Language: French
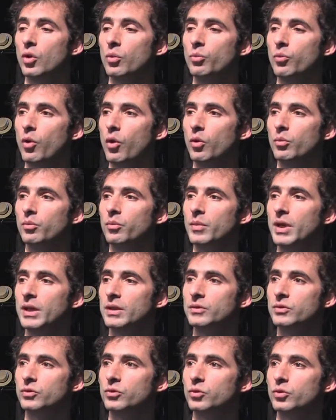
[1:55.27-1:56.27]

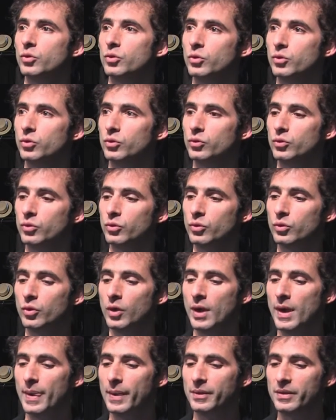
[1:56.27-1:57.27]
promesse
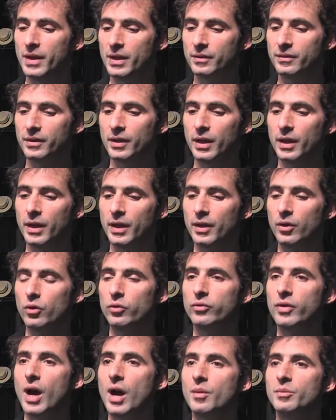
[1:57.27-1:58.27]
d'intérêt
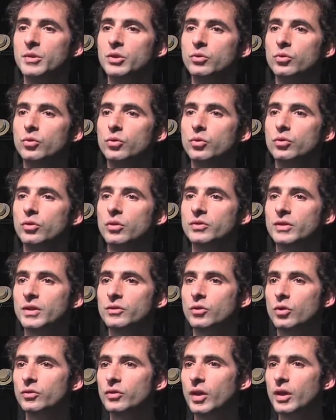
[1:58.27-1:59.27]
faramineux dans un
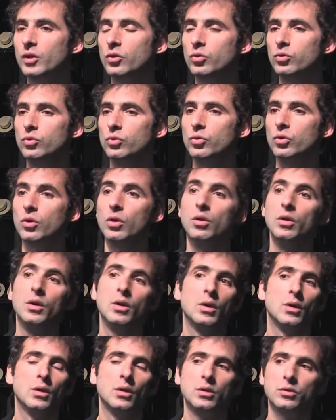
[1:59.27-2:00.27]
temps très court,
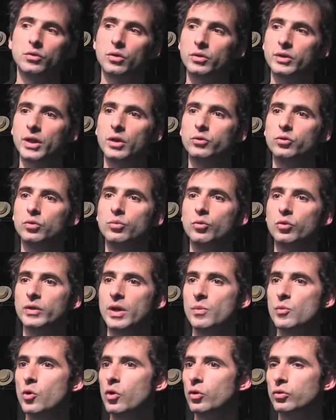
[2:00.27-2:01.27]
dans lequel tout le monde
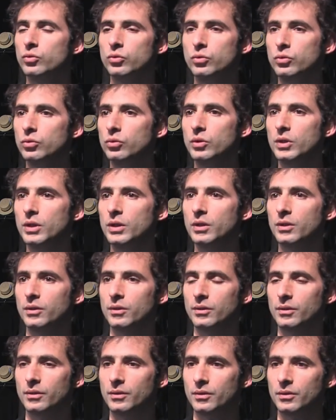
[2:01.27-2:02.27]
a mordu
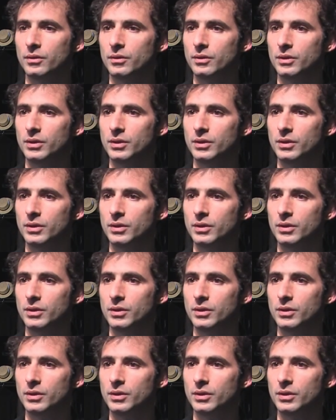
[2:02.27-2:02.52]
et